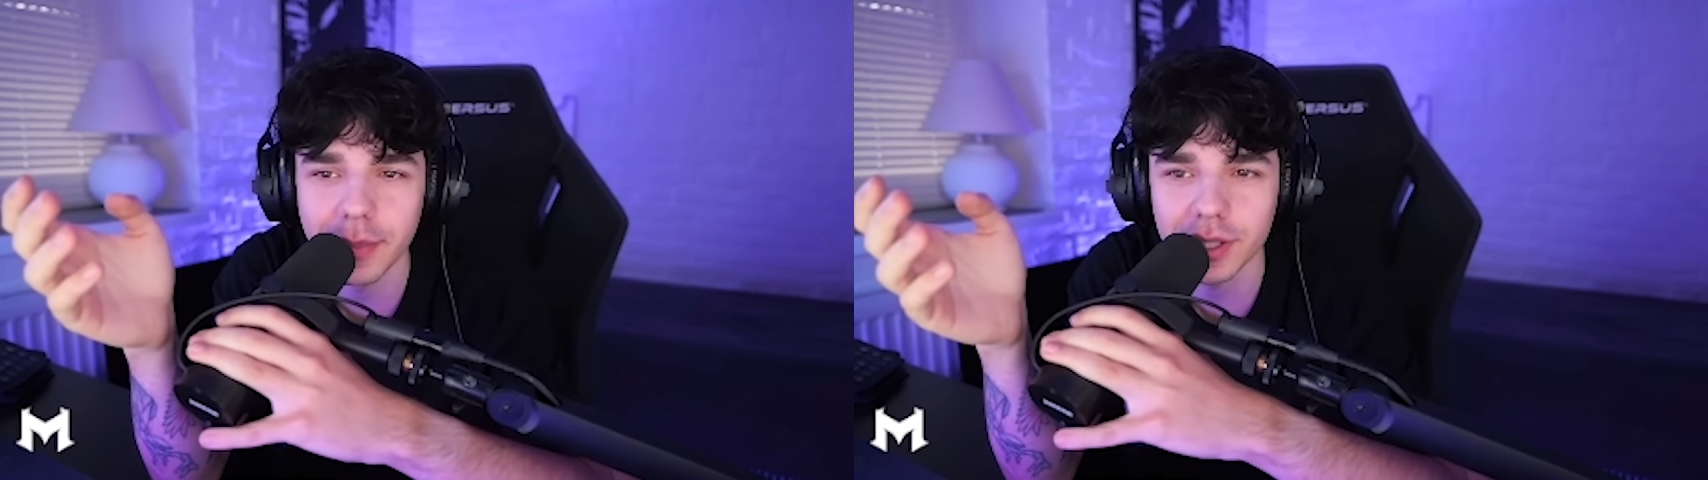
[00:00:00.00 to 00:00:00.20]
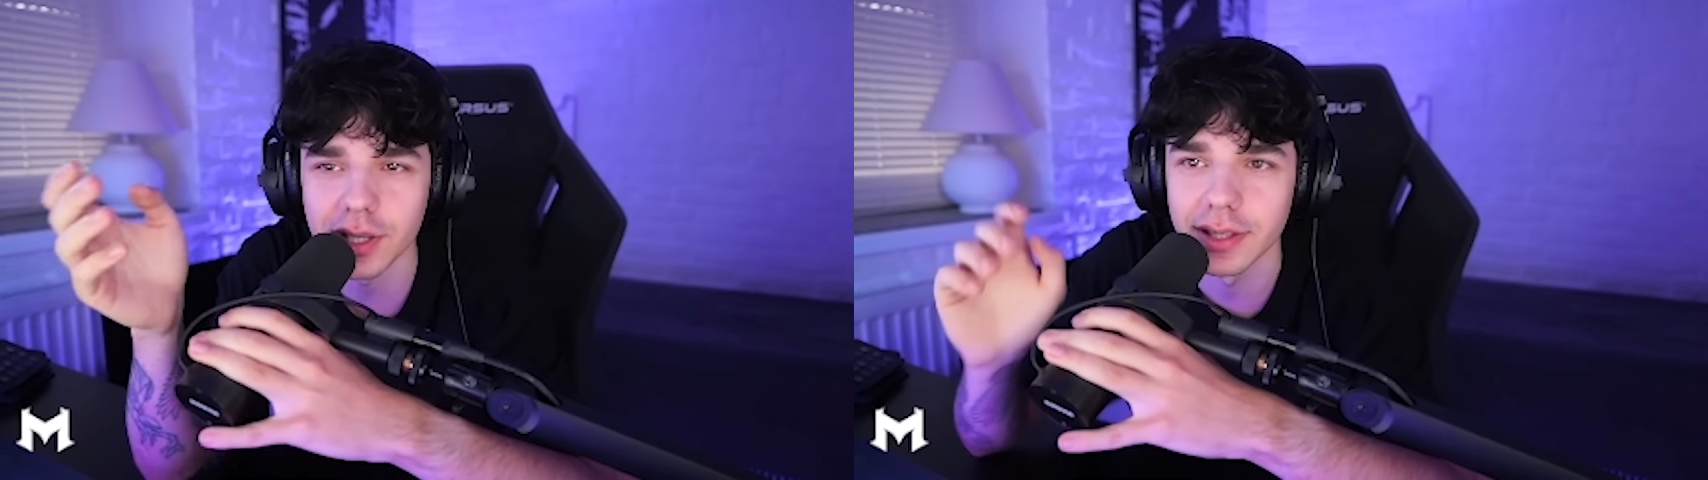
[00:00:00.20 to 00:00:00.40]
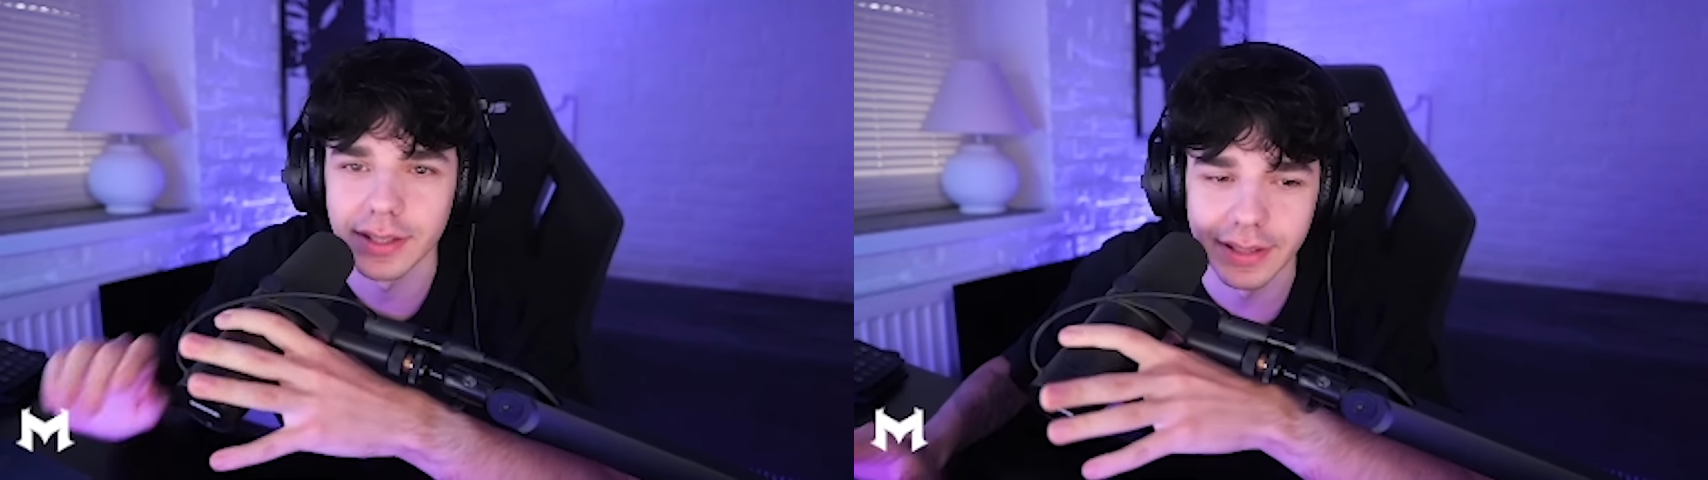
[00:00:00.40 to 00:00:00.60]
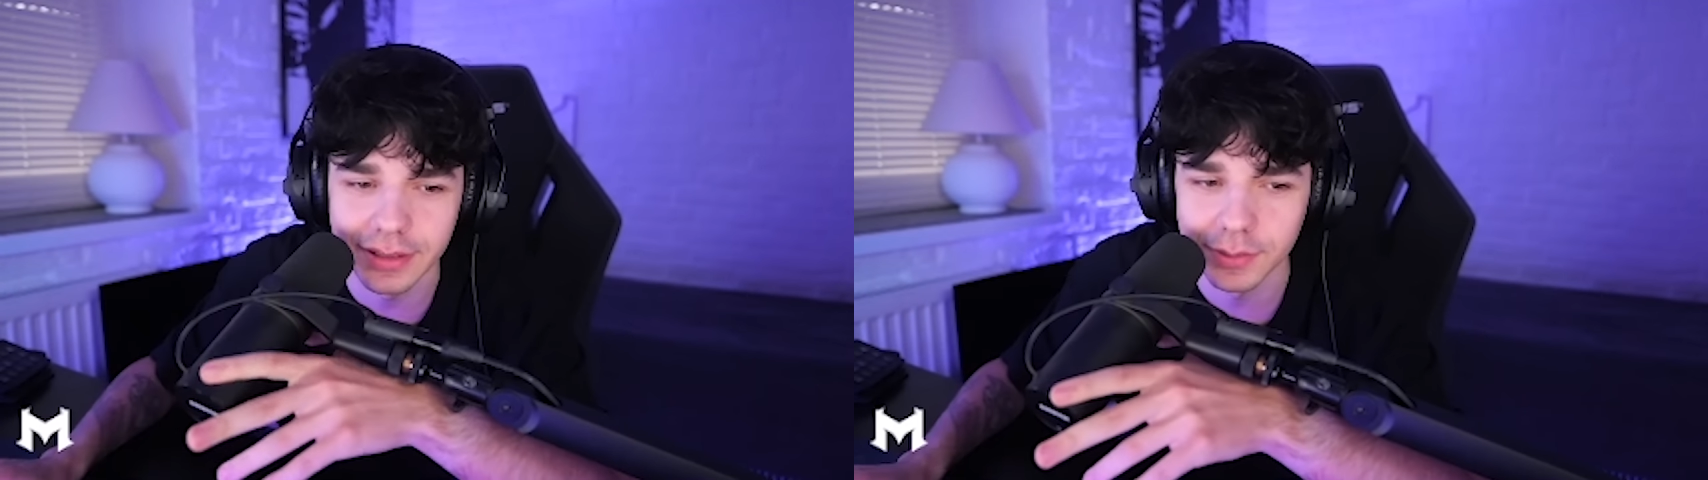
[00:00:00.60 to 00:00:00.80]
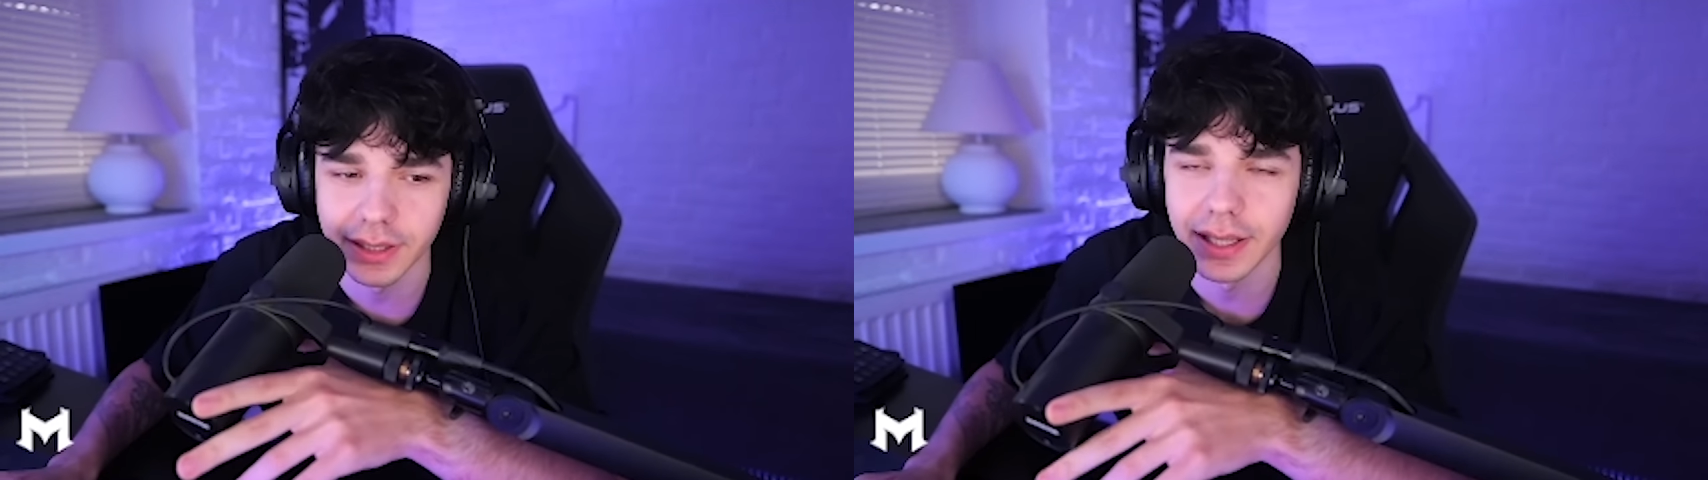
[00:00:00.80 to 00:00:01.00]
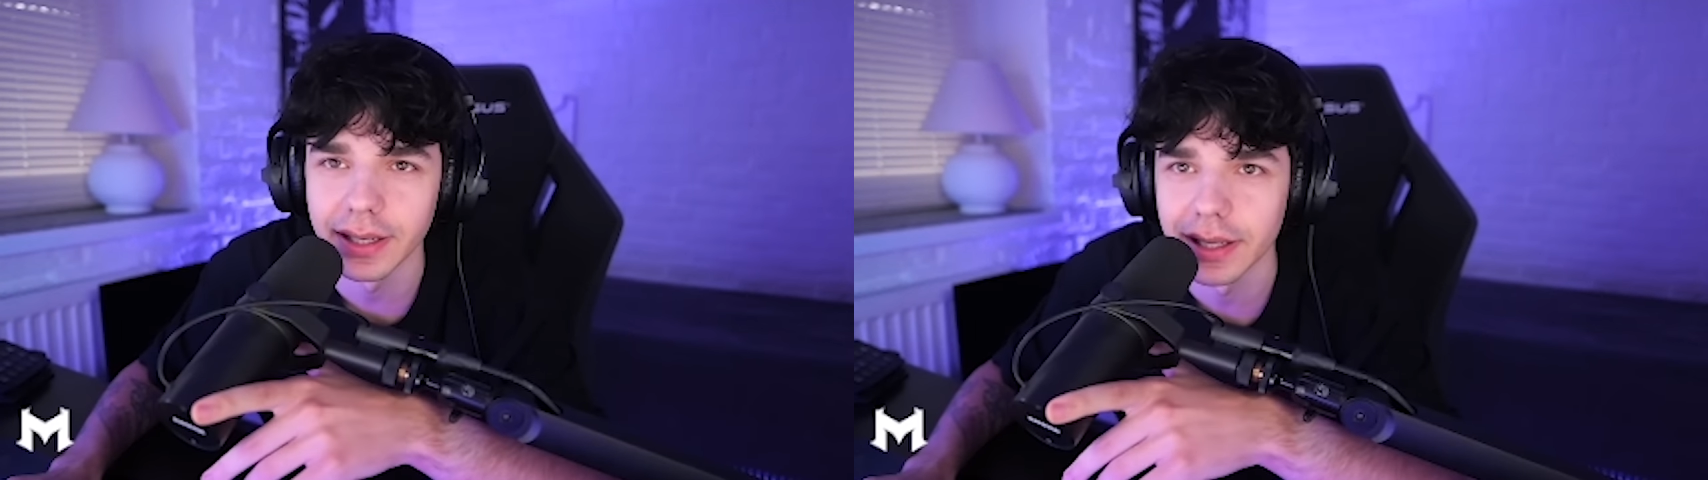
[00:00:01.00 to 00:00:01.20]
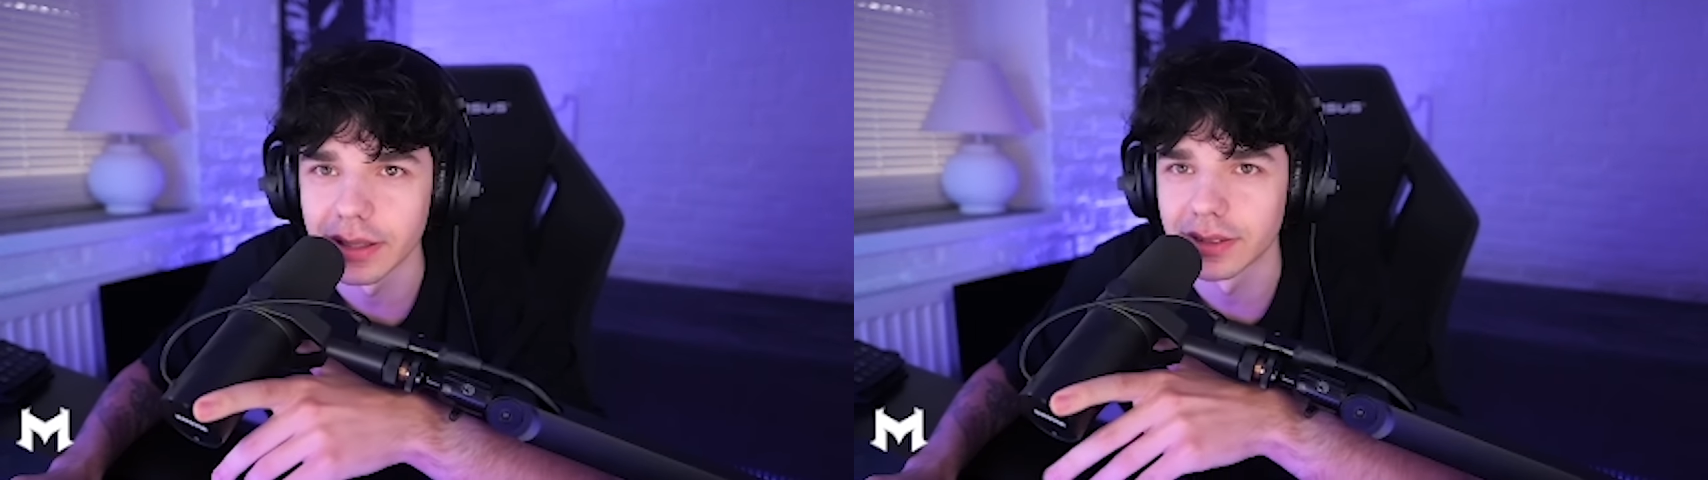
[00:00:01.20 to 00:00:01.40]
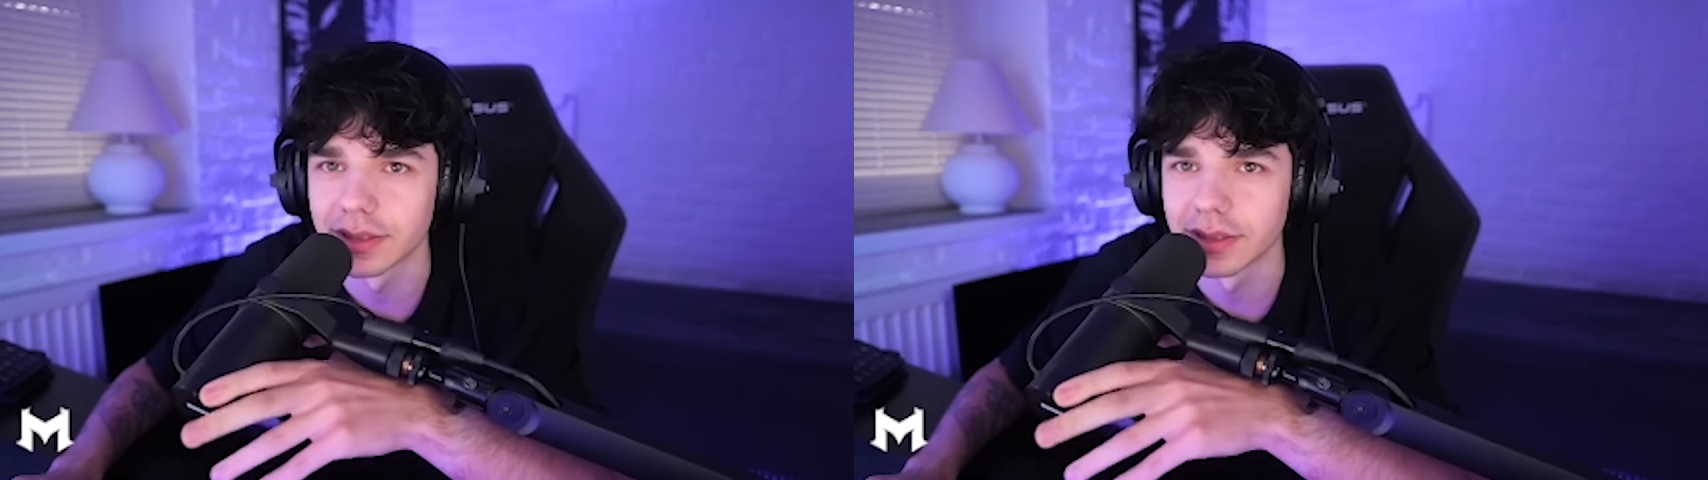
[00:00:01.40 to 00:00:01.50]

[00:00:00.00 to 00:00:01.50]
maszyny na tym kanale.